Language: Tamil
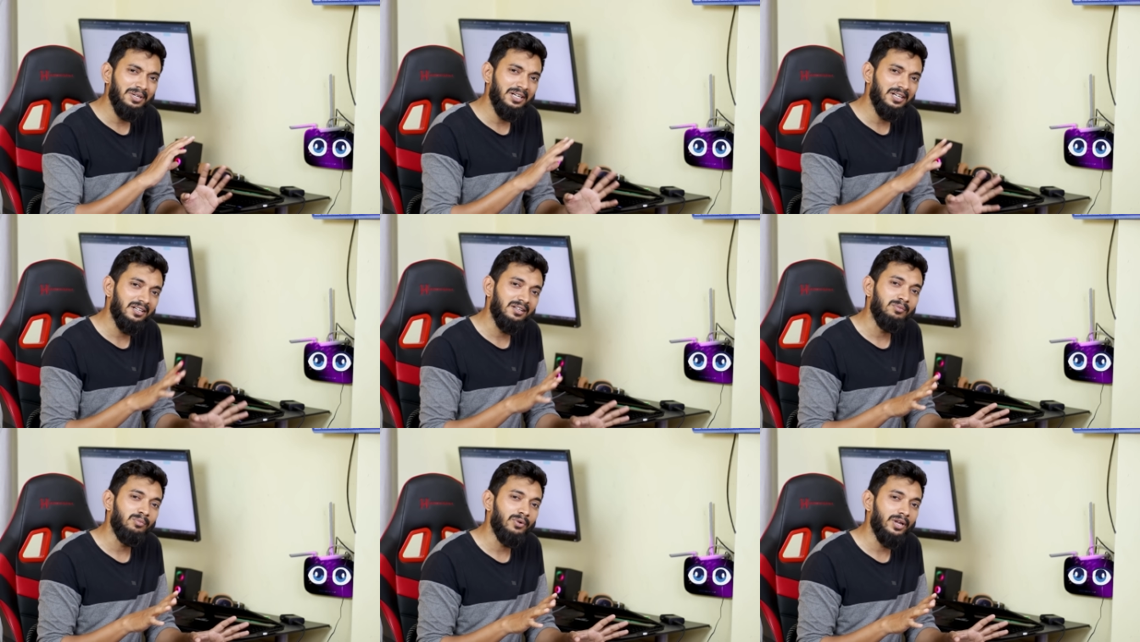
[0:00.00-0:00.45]

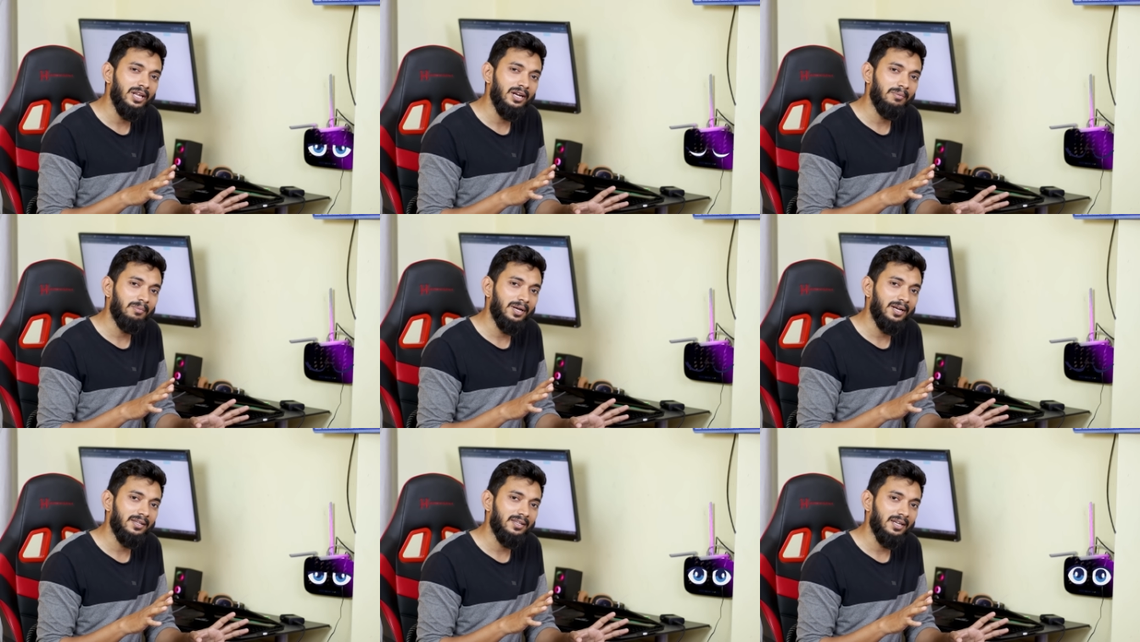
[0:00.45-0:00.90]
அப்படின்றது முடிகிற
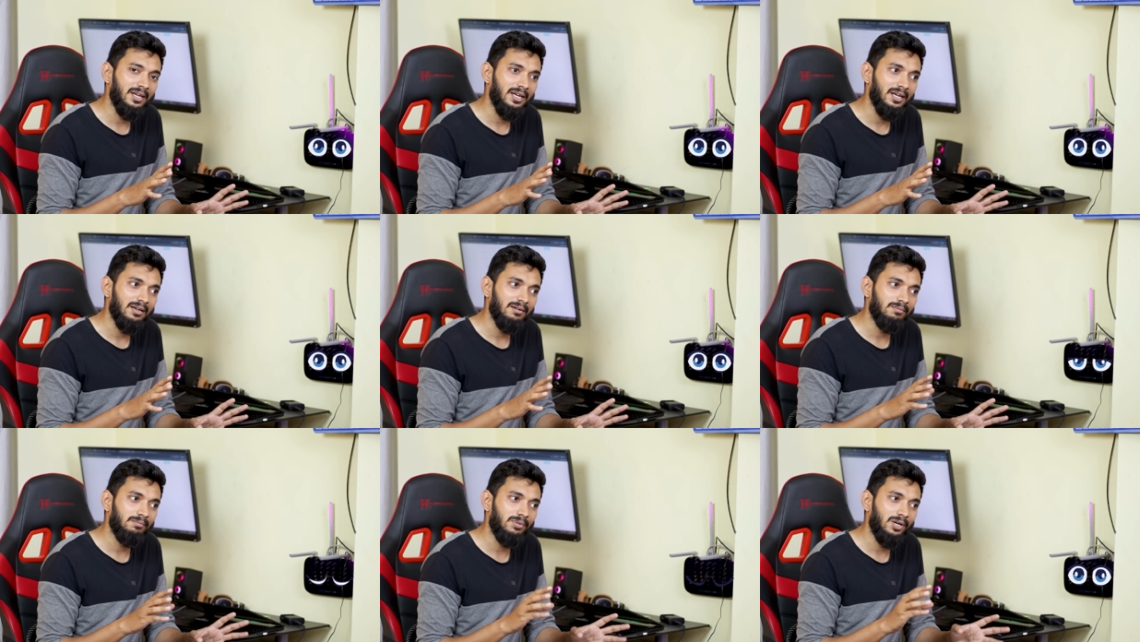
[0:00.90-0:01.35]
மாதிரி
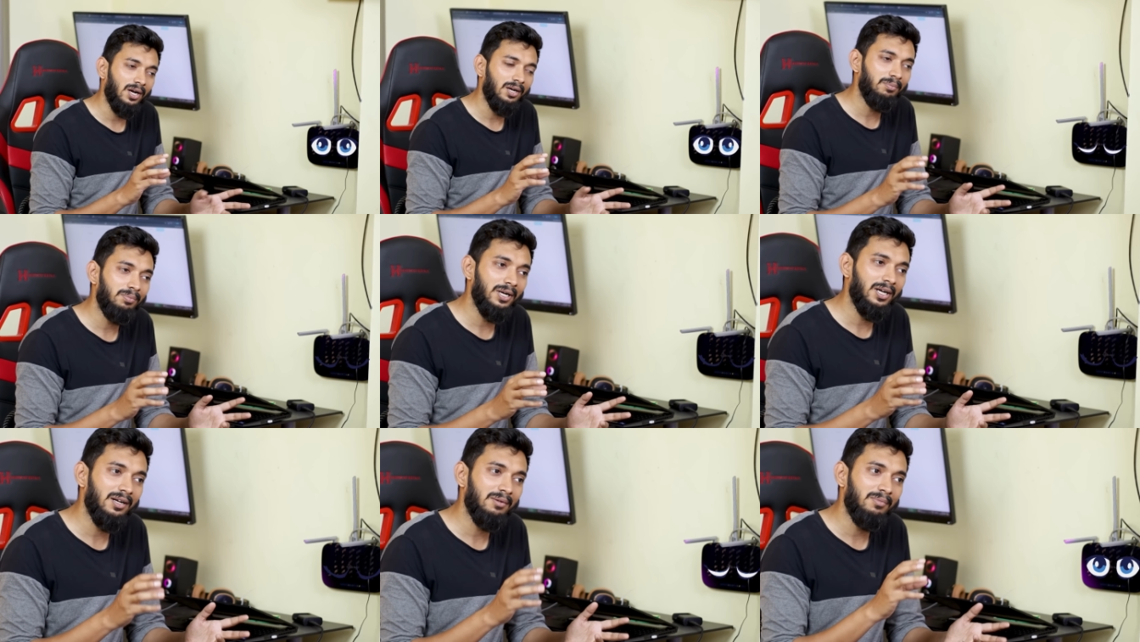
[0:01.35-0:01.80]
தெரியல
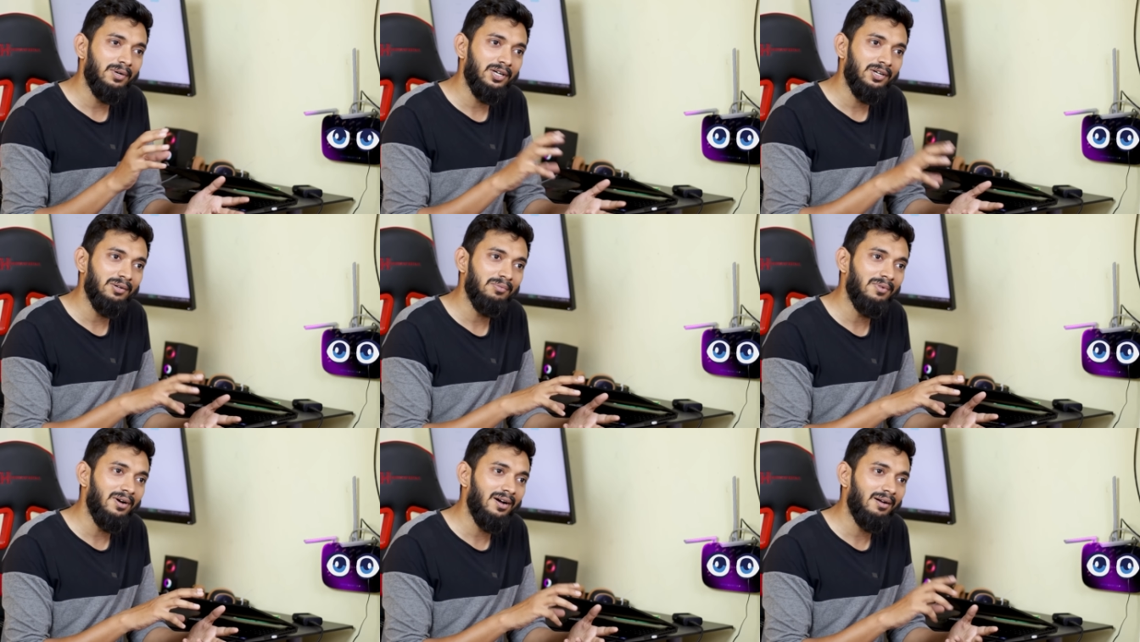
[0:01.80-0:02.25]
ப்ராட்பேண்டில்
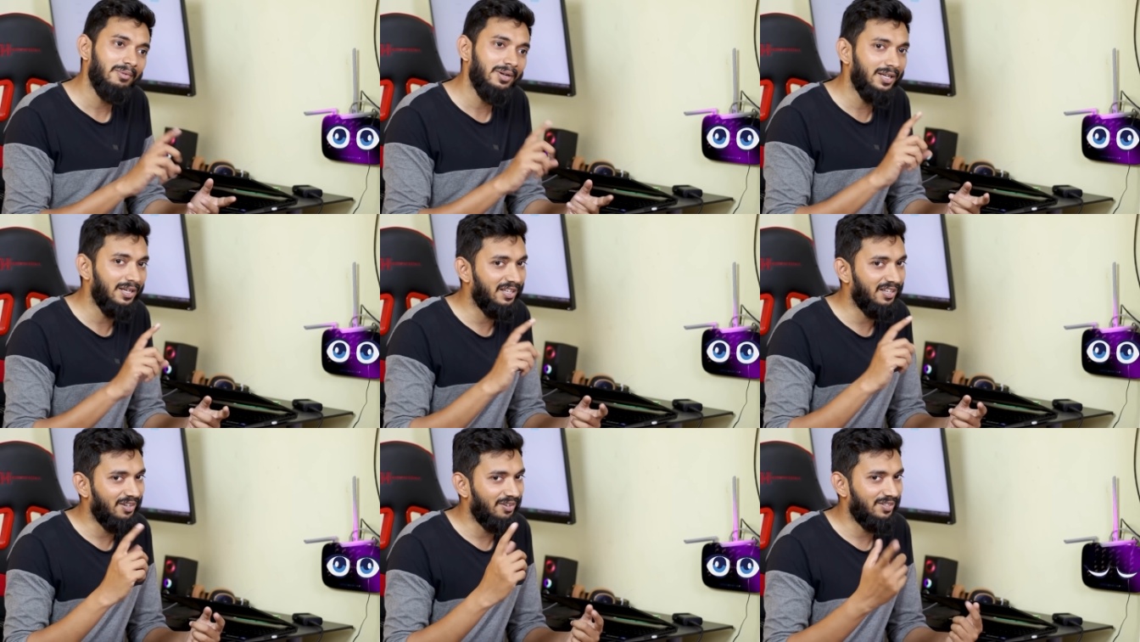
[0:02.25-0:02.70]
மட்டுமா
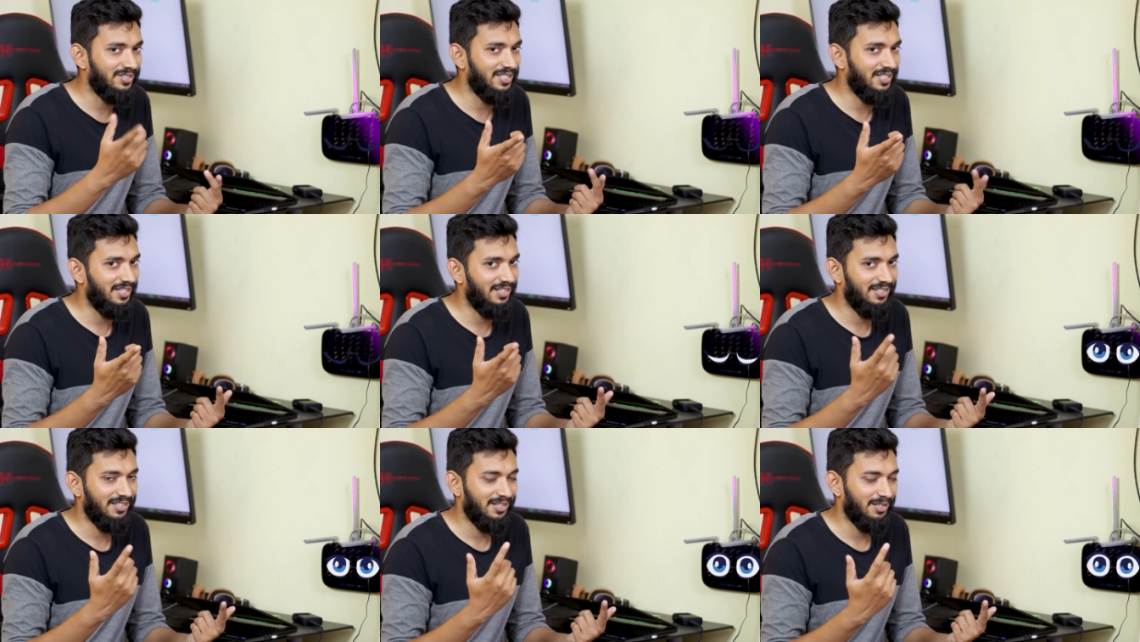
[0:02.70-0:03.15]
அப்படின்னு நீங்கள்
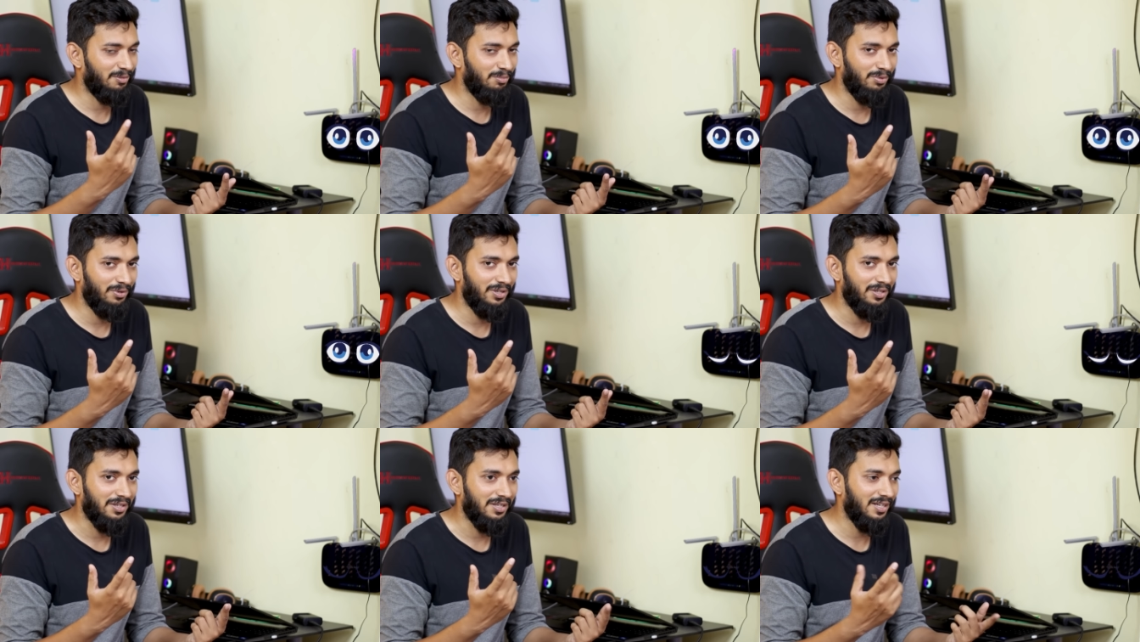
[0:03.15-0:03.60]
யோசிக்கிறது எனக்கு
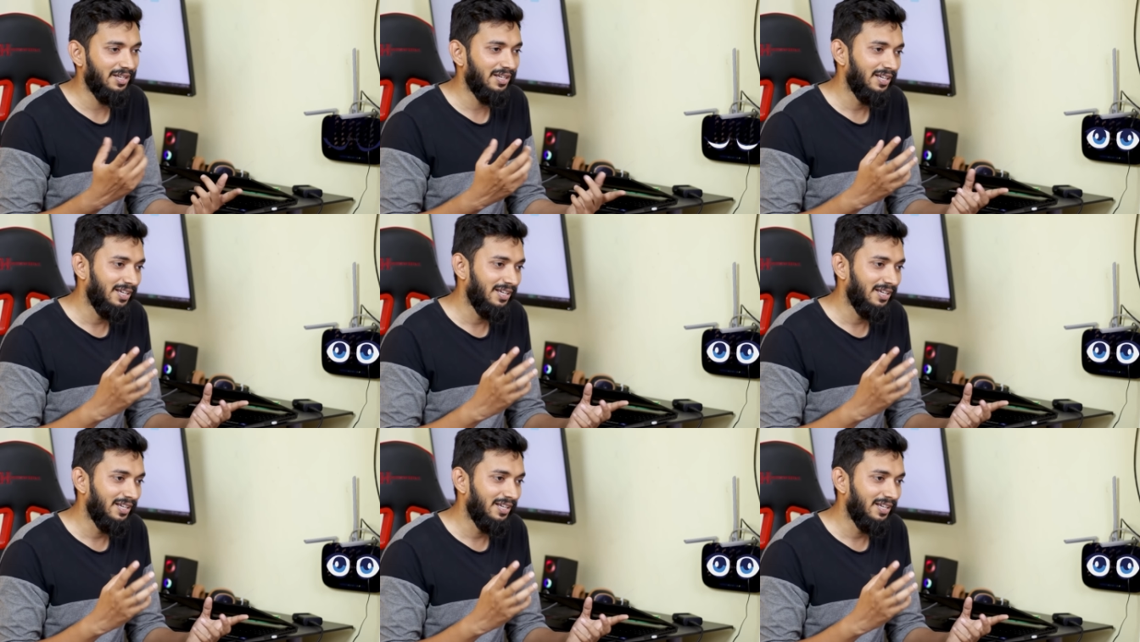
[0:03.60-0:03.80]
புரியுது